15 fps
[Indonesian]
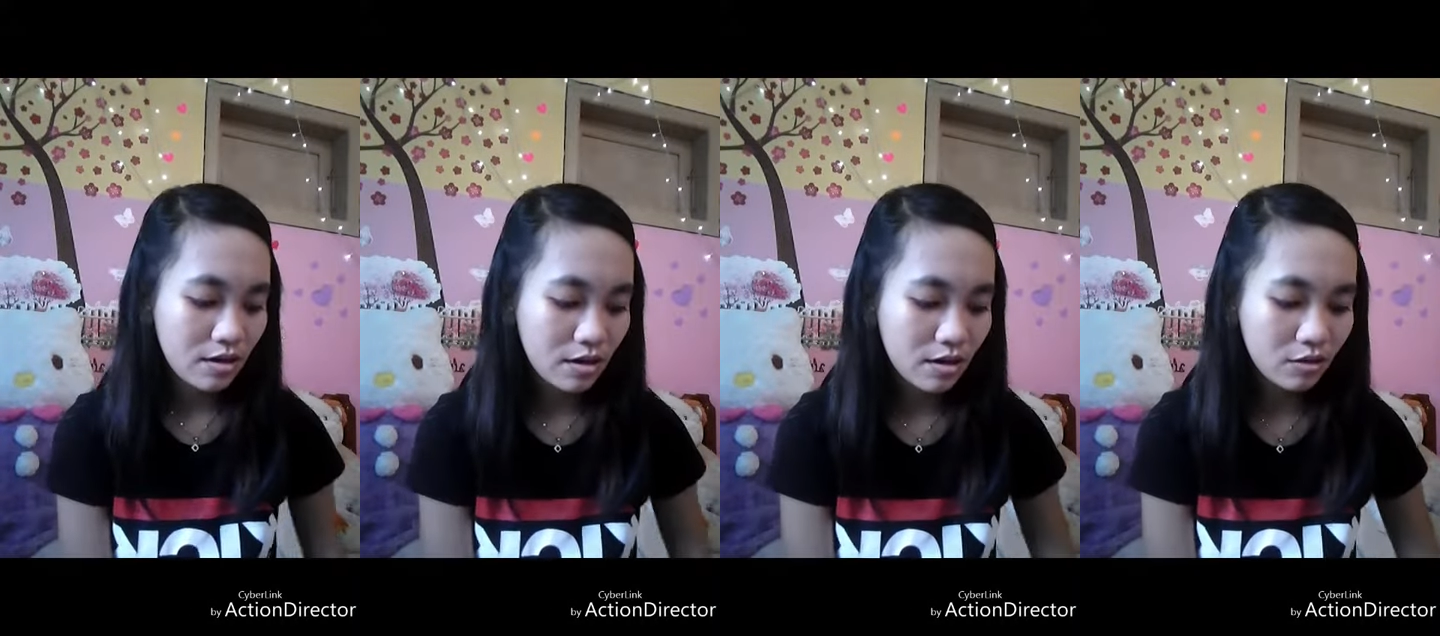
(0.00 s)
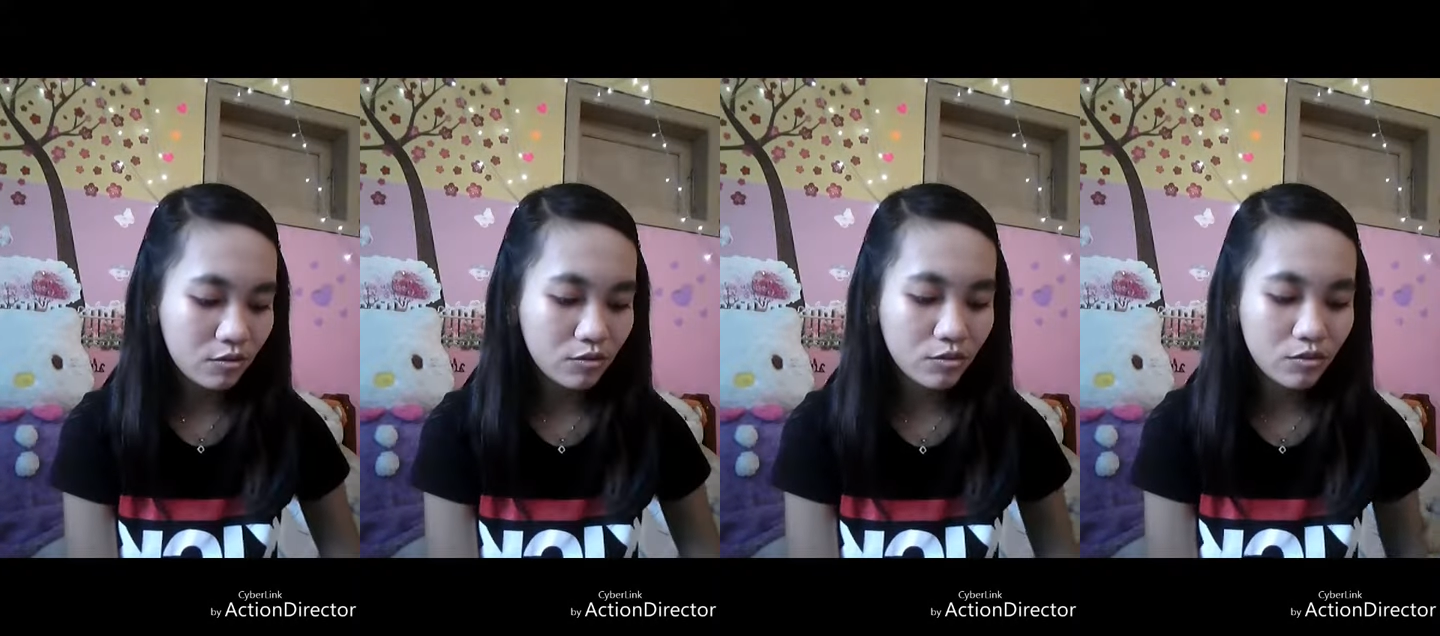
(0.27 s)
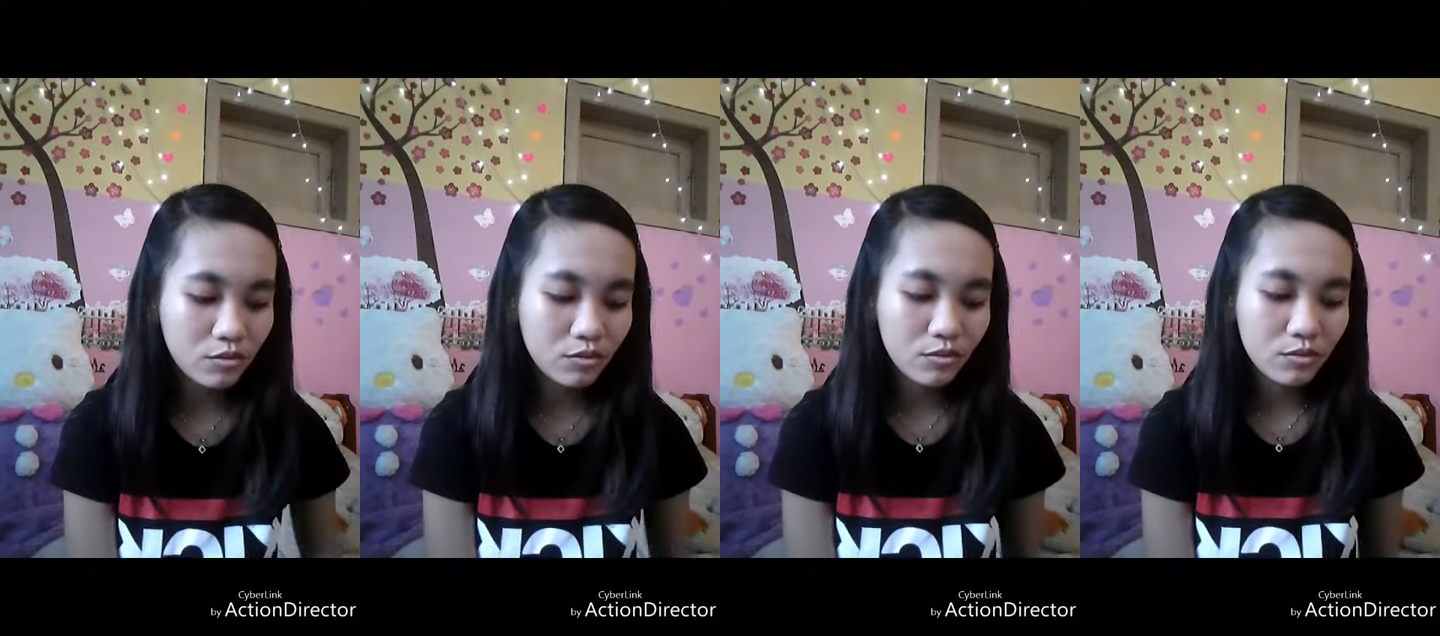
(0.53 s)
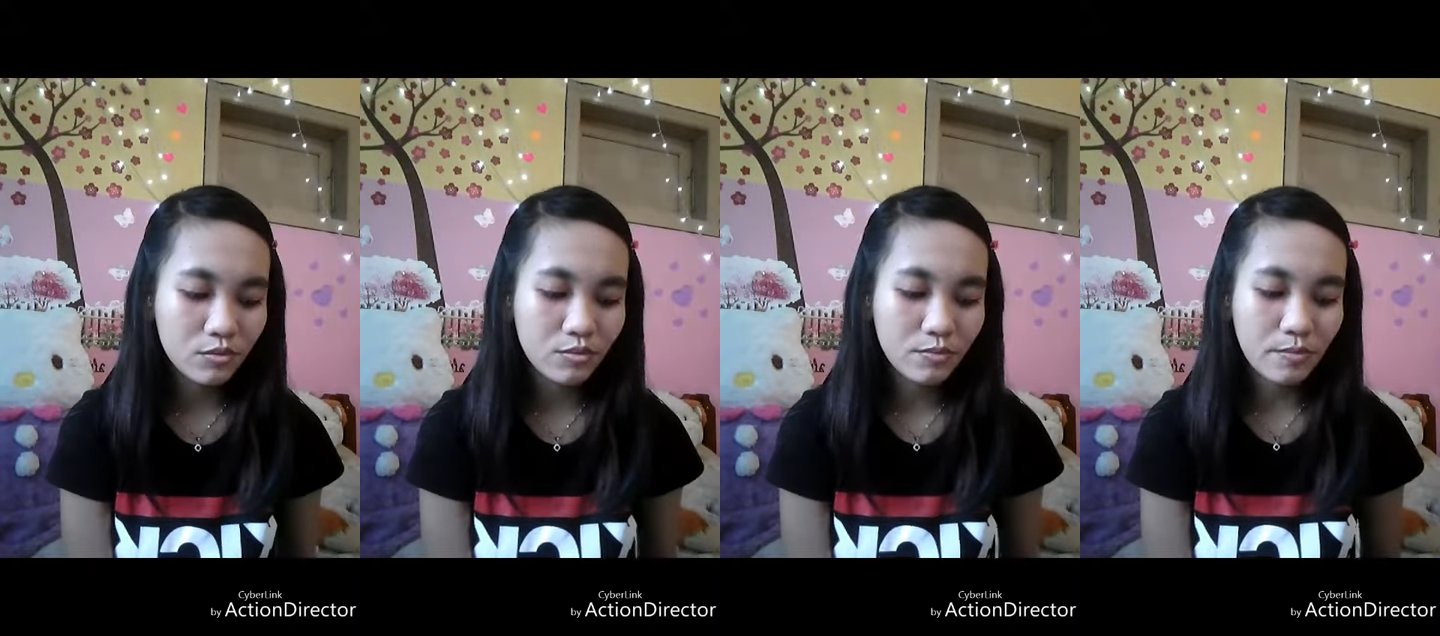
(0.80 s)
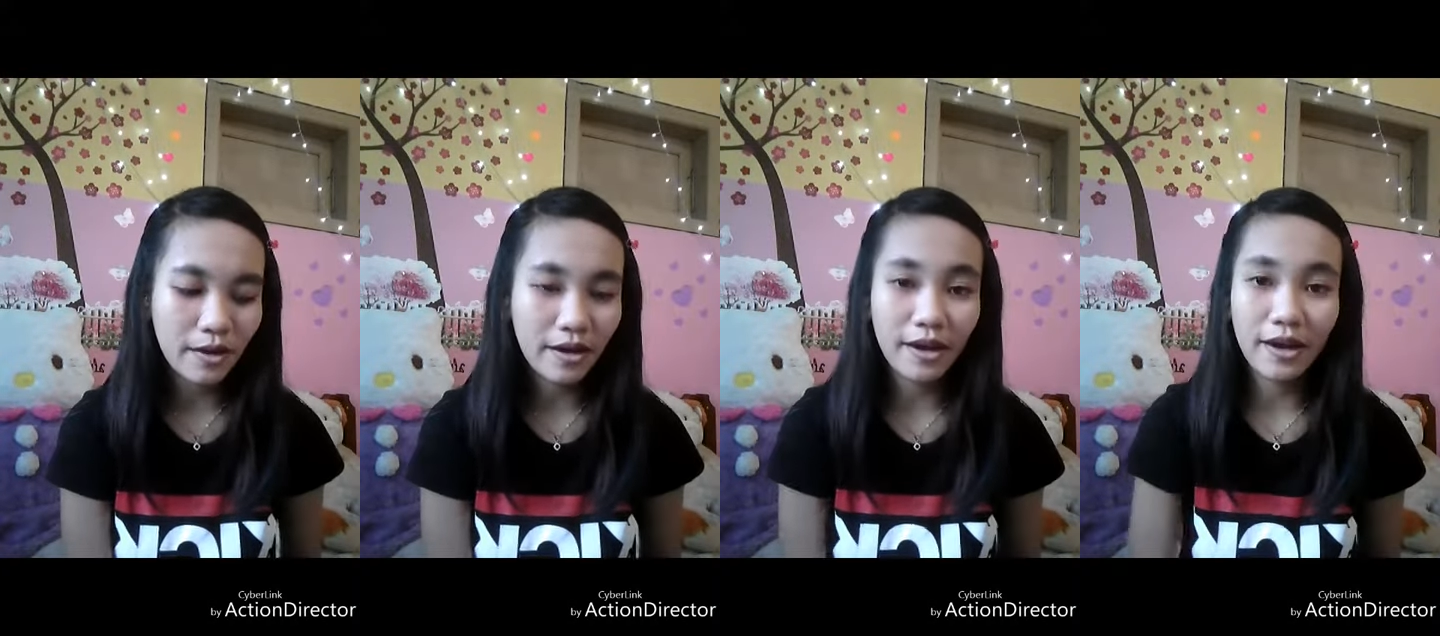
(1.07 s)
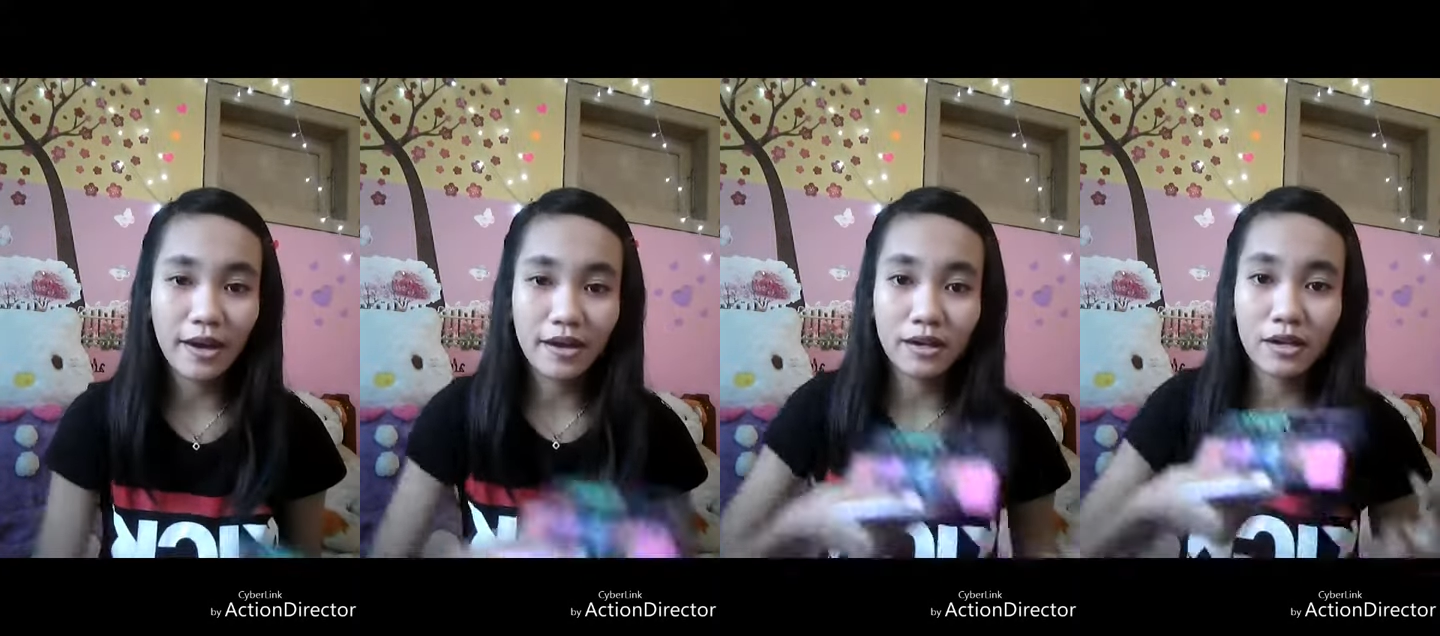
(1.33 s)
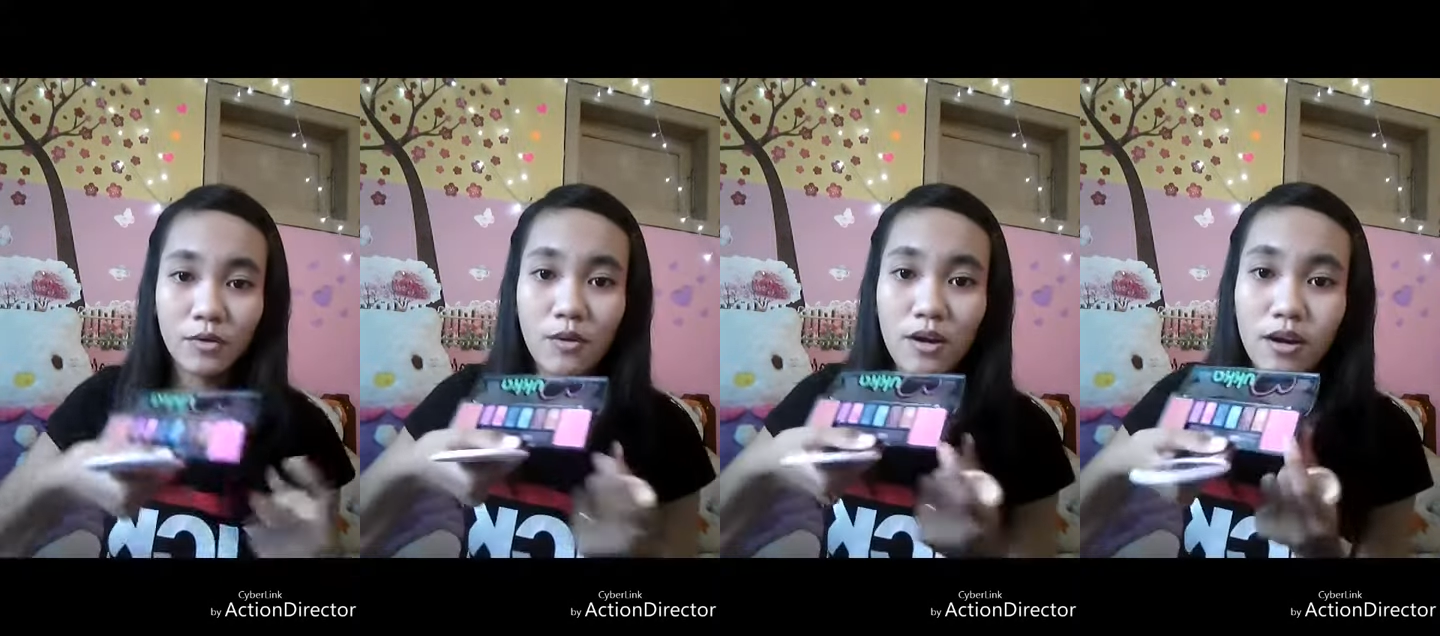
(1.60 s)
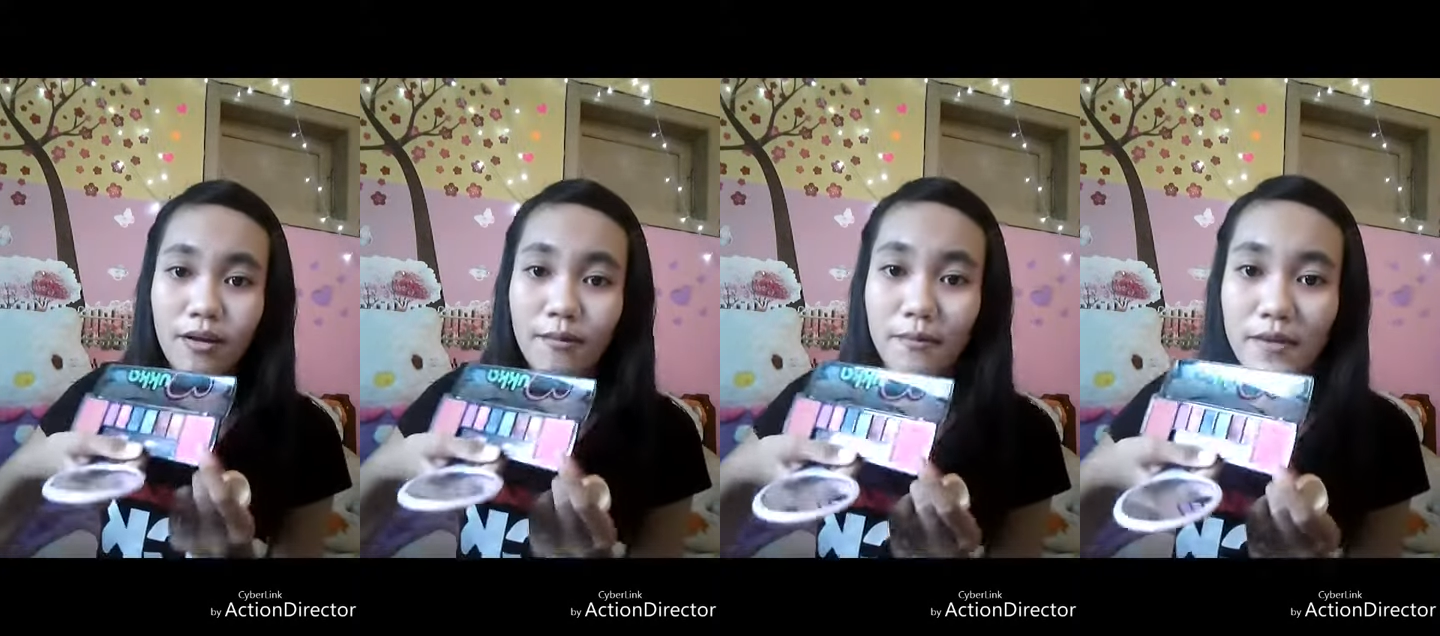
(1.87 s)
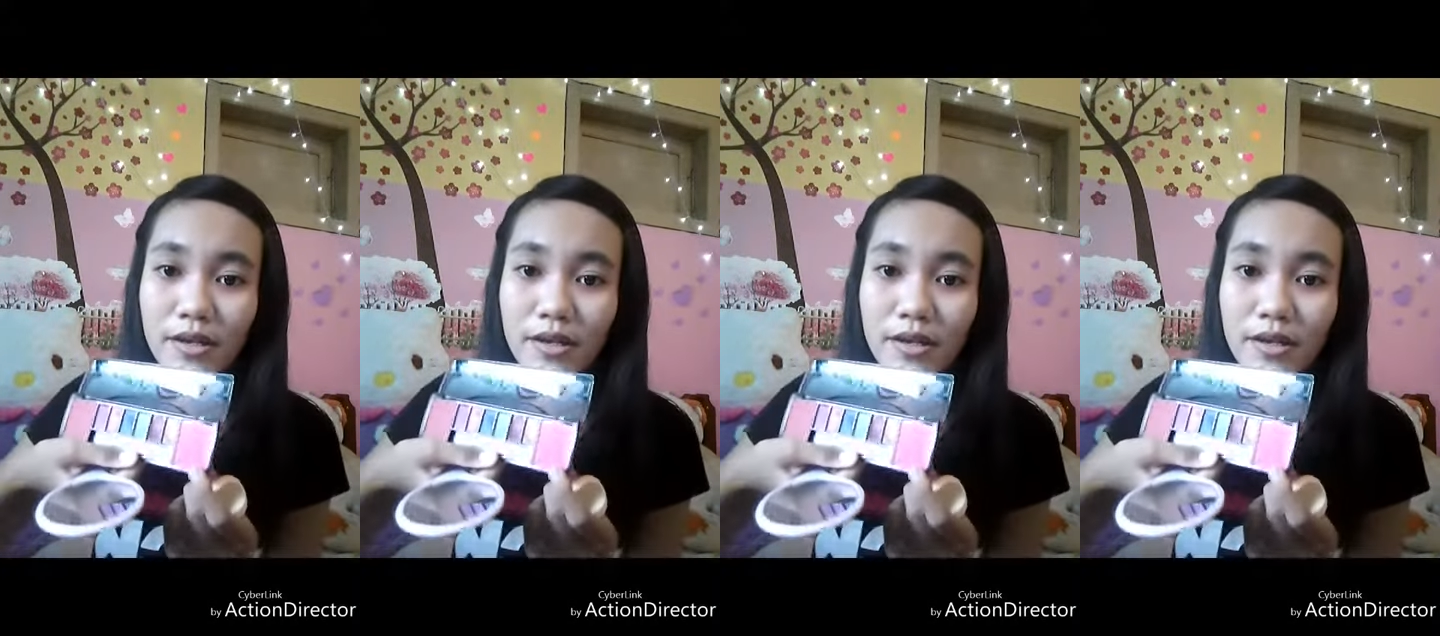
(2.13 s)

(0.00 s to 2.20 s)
dan aku tuh pakai yang ini warna